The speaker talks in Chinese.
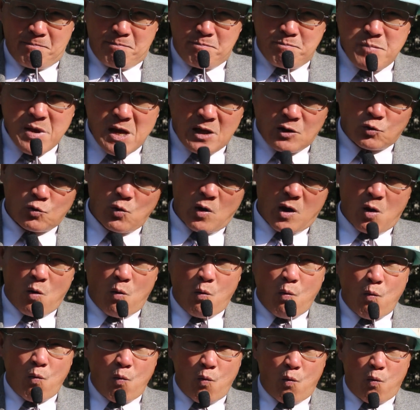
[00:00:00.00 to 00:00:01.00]
面对
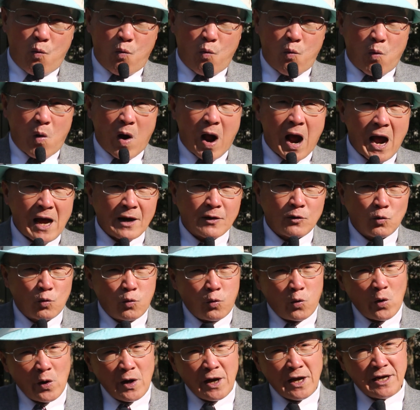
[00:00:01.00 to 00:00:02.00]
武汉
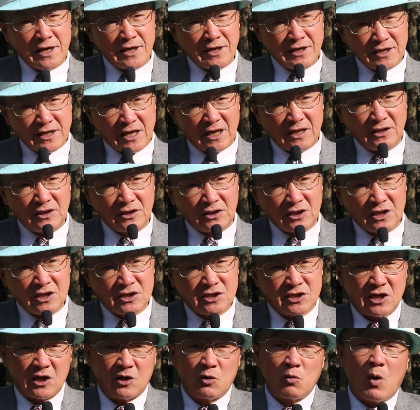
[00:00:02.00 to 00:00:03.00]
肺炎的
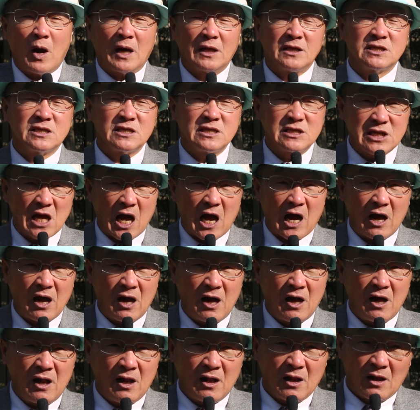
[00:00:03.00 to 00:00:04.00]
情况之下，
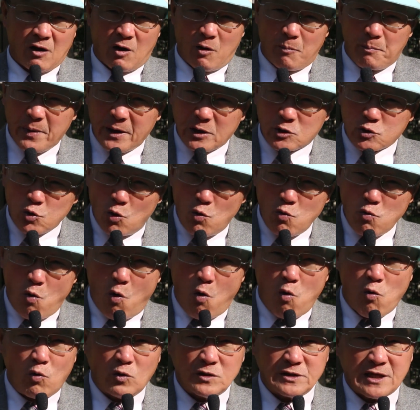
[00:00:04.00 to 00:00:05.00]
哦，被中
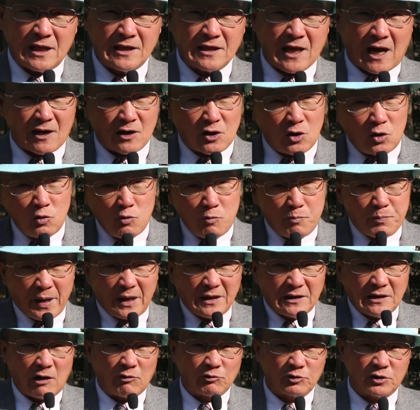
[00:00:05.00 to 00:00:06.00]
国共产党一路
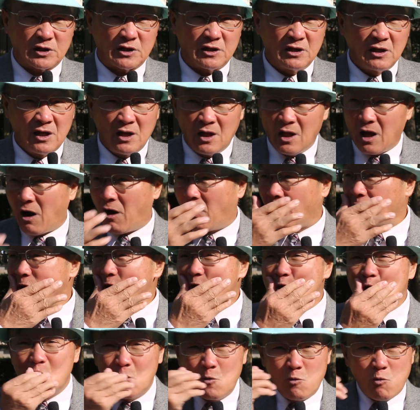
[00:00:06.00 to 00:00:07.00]
骗到底，哦，
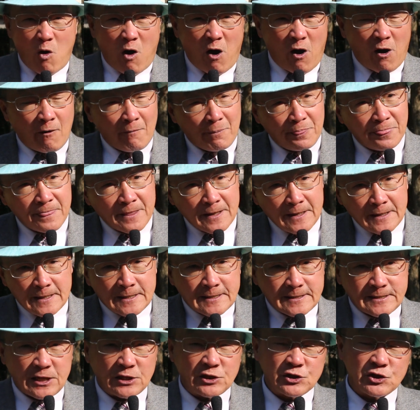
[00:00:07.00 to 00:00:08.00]
一路哈。
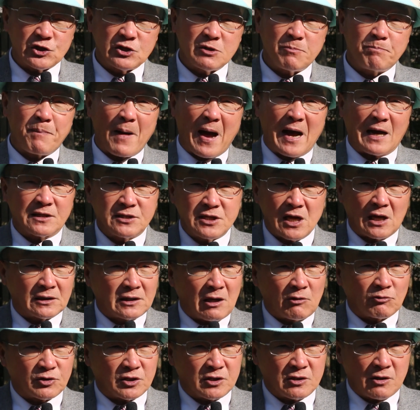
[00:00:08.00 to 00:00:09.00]
简直是绑架
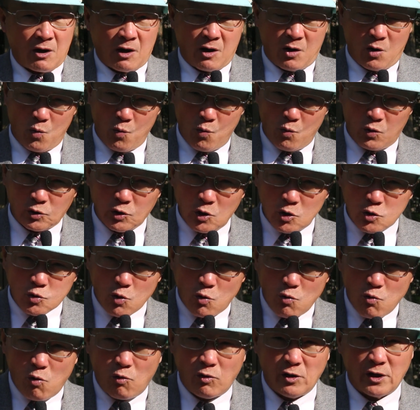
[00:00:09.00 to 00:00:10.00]
到底哈！我对
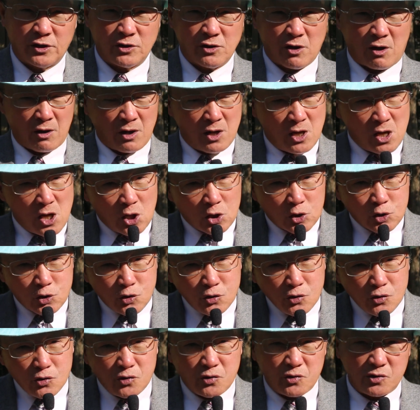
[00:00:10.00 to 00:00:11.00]
中国人哦，
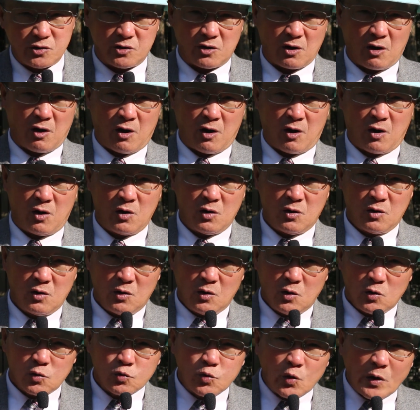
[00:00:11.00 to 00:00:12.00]
寄予哈
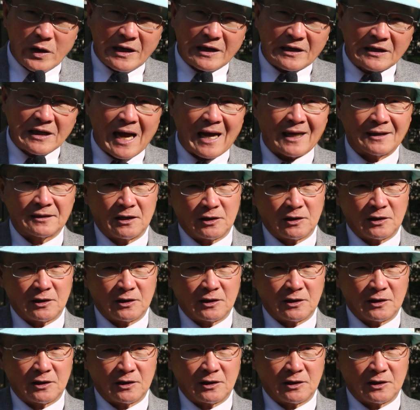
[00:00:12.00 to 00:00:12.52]
最大